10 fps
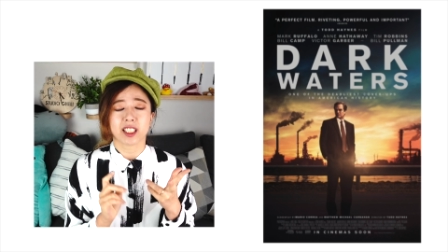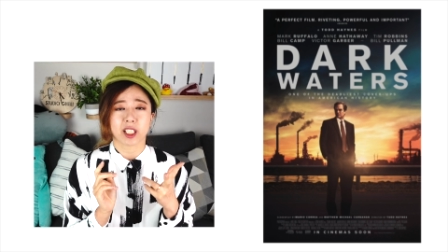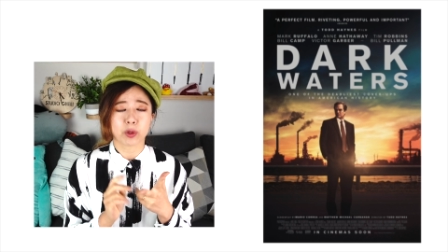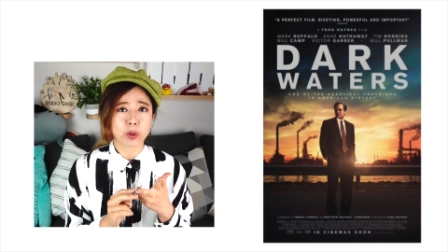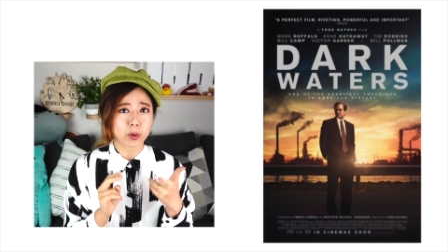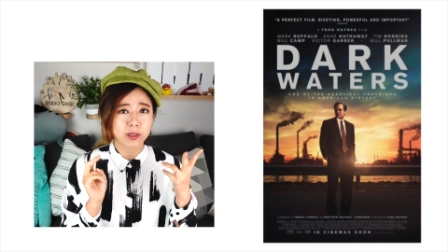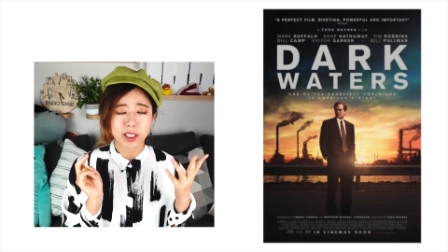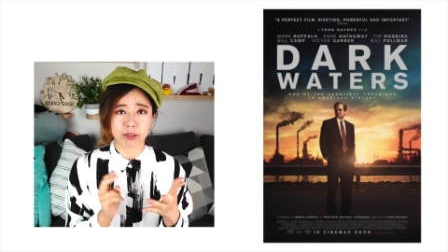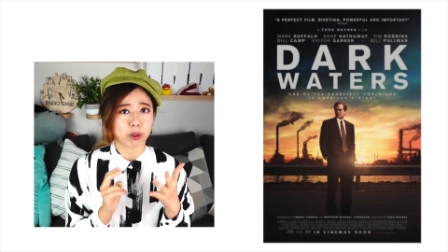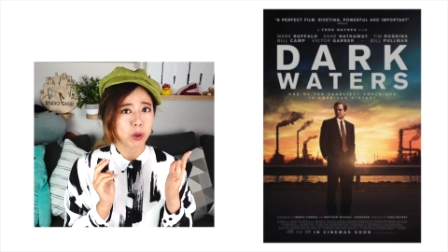也就是说，
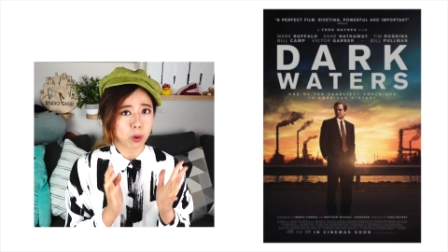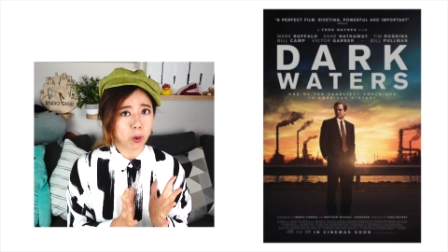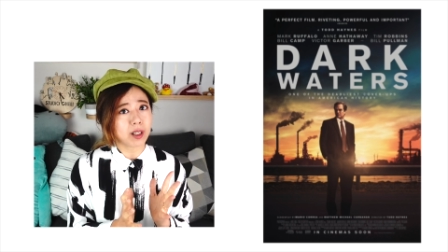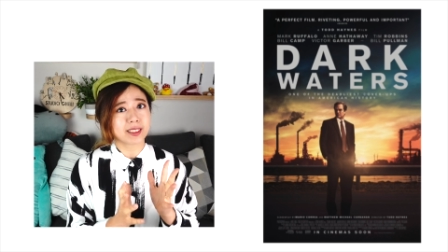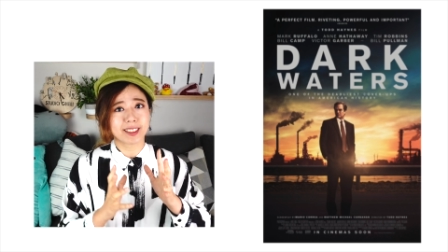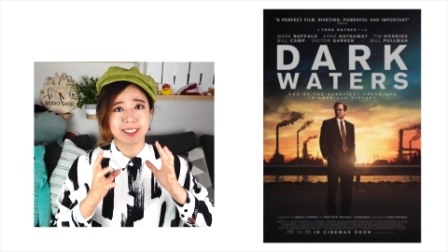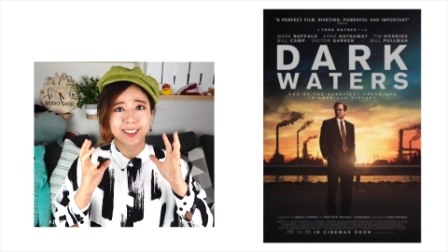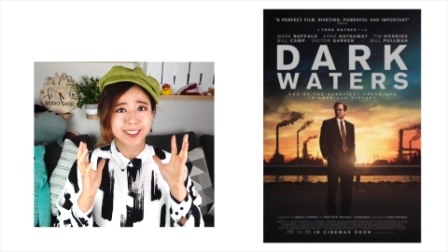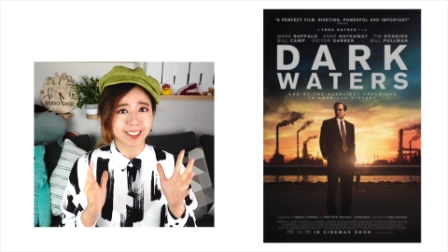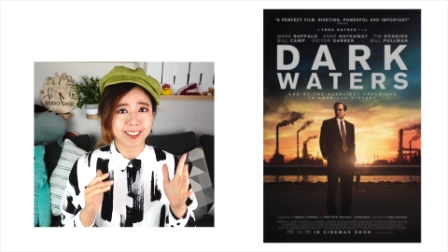铁氟龙锅。
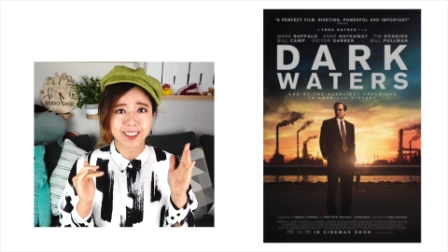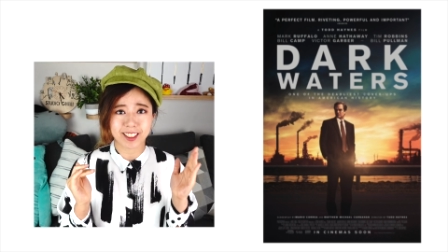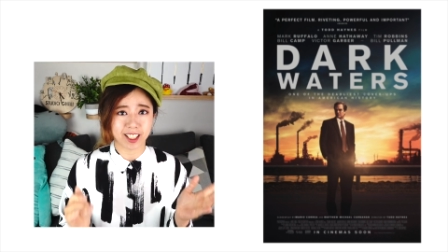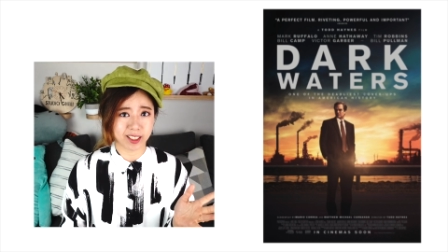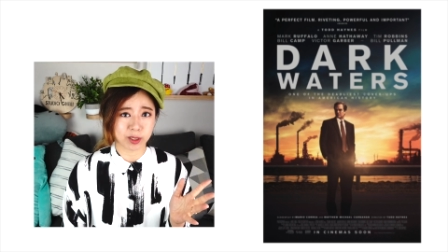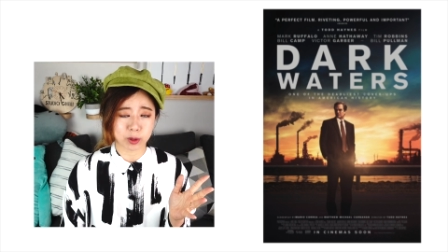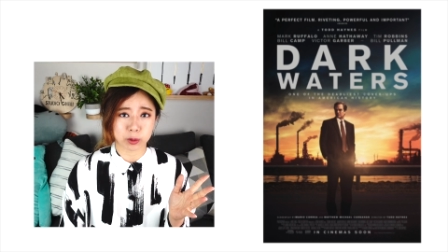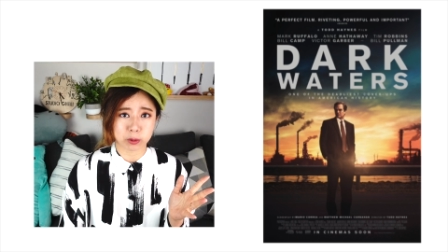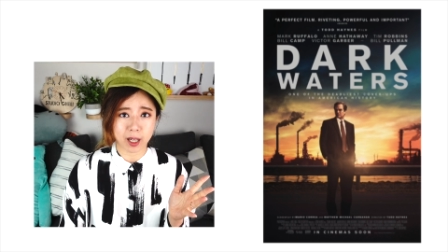真的很毒